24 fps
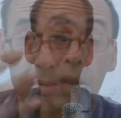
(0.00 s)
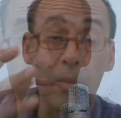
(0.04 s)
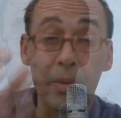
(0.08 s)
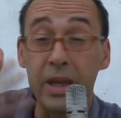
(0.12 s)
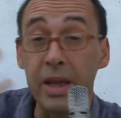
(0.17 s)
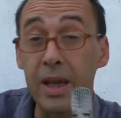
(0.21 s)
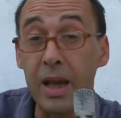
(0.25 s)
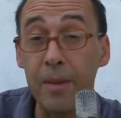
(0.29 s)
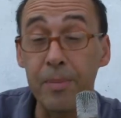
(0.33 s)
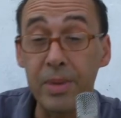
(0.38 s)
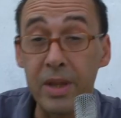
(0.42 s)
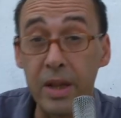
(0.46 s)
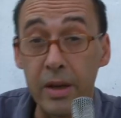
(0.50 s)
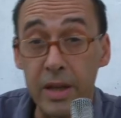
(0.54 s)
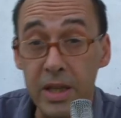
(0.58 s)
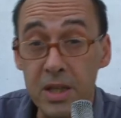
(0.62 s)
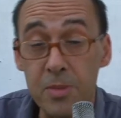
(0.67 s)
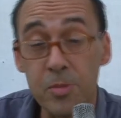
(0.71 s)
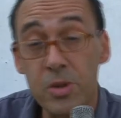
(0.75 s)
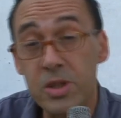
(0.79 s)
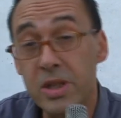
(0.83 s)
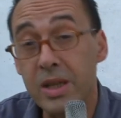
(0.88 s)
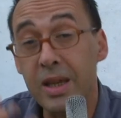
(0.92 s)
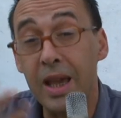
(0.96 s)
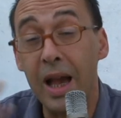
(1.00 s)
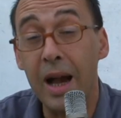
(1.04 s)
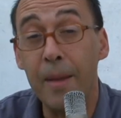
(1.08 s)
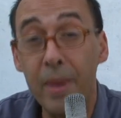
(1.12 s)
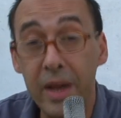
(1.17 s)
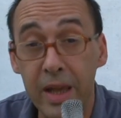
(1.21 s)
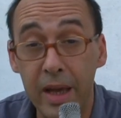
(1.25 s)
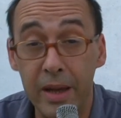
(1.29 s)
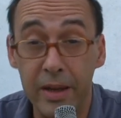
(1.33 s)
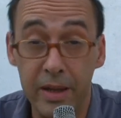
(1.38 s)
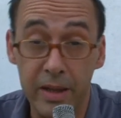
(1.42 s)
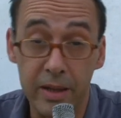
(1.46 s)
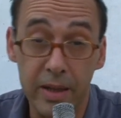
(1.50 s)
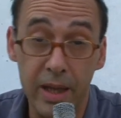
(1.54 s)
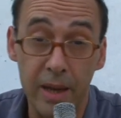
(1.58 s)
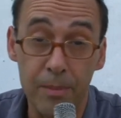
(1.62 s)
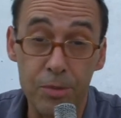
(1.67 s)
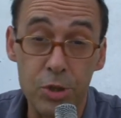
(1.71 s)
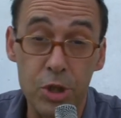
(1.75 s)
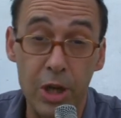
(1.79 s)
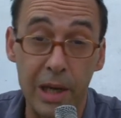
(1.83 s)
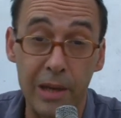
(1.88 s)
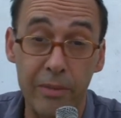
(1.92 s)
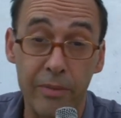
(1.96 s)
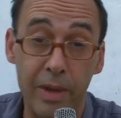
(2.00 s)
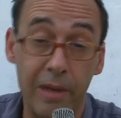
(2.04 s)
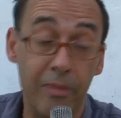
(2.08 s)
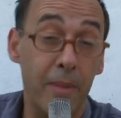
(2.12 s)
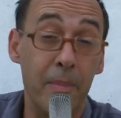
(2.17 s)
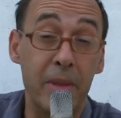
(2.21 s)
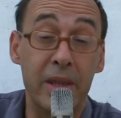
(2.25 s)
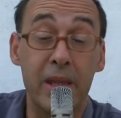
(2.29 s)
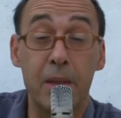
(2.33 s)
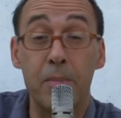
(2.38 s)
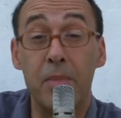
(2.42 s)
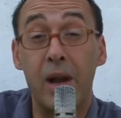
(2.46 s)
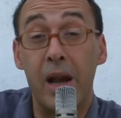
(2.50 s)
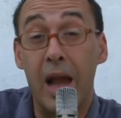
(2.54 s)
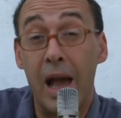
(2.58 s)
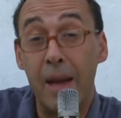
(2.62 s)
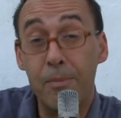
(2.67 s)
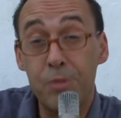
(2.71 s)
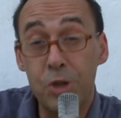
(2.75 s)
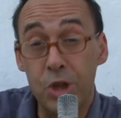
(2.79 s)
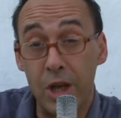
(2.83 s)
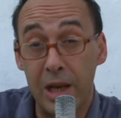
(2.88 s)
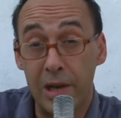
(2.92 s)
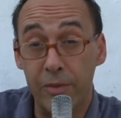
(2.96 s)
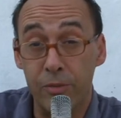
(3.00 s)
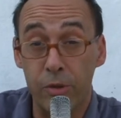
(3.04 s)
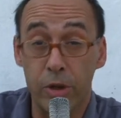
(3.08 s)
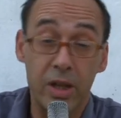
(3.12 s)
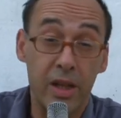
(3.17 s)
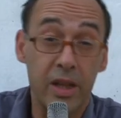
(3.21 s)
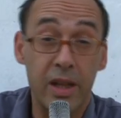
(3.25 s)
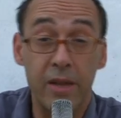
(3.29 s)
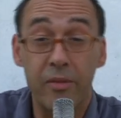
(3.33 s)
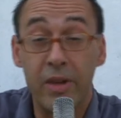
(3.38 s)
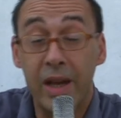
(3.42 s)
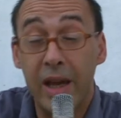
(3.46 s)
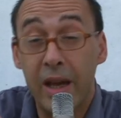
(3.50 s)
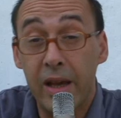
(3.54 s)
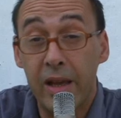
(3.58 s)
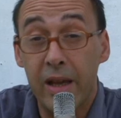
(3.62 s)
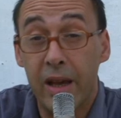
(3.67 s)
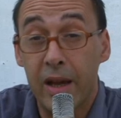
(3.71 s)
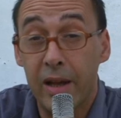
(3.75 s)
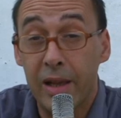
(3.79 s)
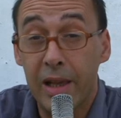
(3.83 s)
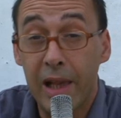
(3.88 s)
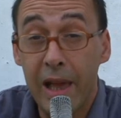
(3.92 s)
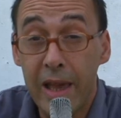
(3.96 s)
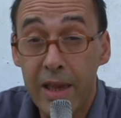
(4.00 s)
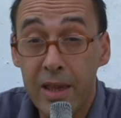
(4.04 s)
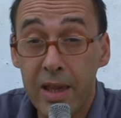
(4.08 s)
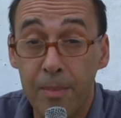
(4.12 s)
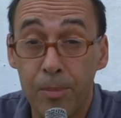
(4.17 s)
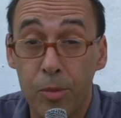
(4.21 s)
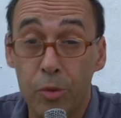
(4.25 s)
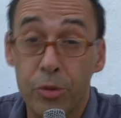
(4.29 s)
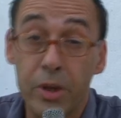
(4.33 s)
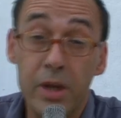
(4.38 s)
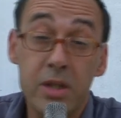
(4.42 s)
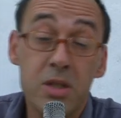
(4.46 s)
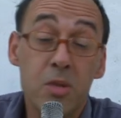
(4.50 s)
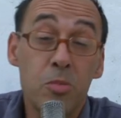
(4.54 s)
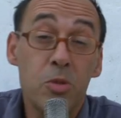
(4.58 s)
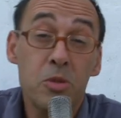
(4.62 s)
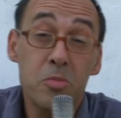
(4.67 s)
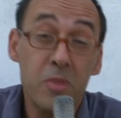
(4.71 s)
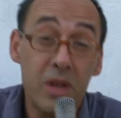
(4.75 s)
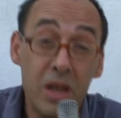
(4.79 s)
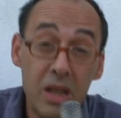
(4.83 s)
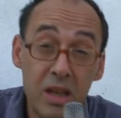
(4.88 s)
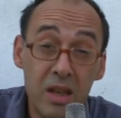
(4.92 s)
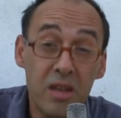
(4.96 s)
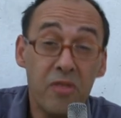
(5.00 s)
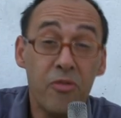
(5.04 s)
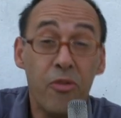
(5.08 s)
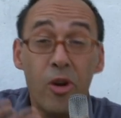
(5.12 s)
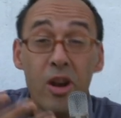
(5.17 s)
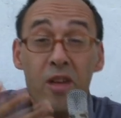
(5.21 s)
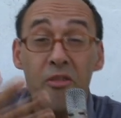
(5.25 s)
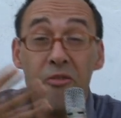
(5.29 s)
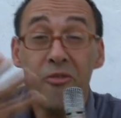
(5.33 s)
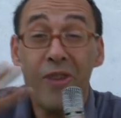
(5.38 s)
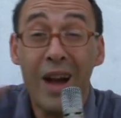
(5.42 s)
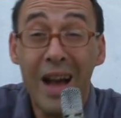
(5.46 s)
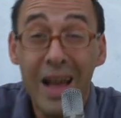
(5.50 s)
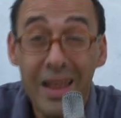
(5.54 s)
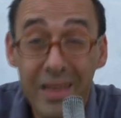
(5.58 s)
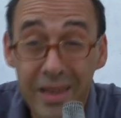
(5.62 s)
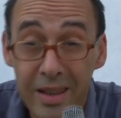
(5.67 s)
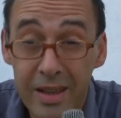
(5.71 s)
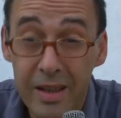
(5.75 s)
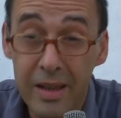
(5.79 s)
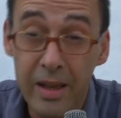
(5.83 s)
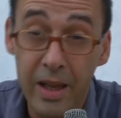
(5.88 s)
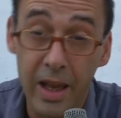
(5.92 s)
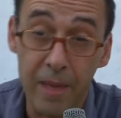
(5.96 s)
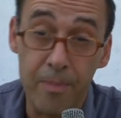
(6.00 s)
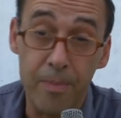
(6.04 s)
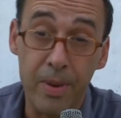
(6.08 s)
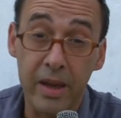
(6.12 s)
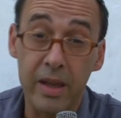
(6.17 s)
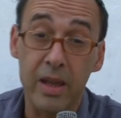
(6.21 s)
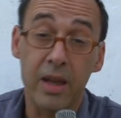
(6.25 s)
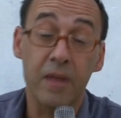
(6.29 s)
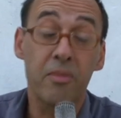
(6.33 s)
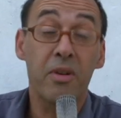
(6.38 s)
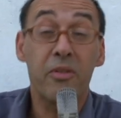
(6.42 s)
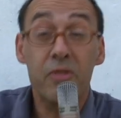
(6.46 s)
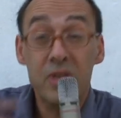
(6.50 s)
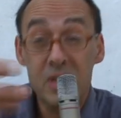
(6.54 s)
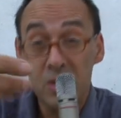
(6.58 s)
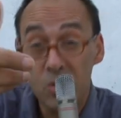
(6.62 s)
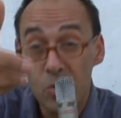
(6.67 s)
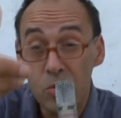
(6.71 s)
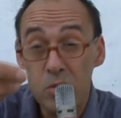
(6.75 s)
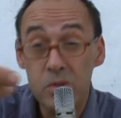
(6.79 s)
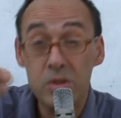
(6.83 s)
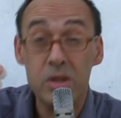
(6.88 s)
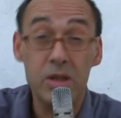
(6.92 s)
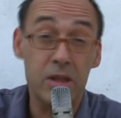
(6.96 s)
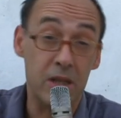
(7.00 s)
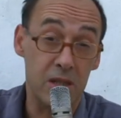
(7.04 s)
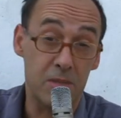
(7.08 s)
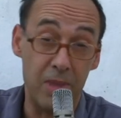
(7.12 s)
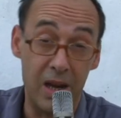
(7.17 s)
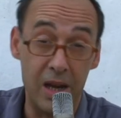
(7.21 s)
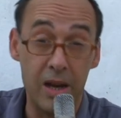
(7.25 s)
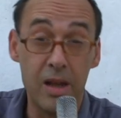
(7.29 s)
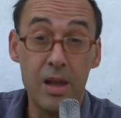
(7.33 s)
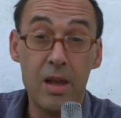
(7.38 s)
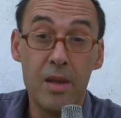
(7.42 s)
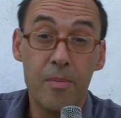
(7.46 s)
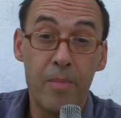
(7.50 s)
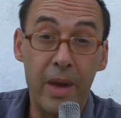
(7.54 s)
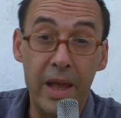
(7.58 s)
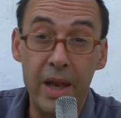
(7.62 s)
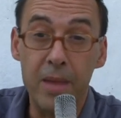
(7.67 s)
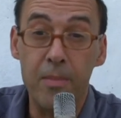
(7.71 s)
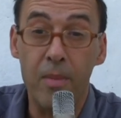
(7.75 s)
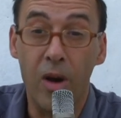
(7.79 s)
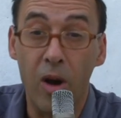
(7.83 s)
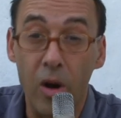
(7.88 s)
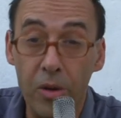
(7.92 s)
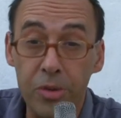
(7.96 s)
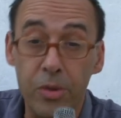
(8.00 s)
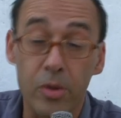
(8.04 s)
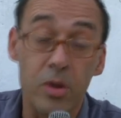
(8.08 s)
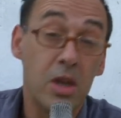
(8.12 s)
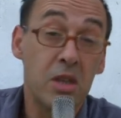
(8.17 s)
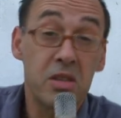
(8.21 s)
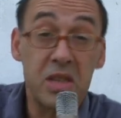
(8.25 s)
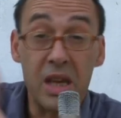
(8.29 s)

Aber den Kapitalismus, den kann man ja nicht abstellen, weil wenn man den mal abstellen würde, der wäre ja gleich kaputt. Also muss man ihn in voller Fahrt reparieren. Aber versuchen Sie das mal bei einem Auto.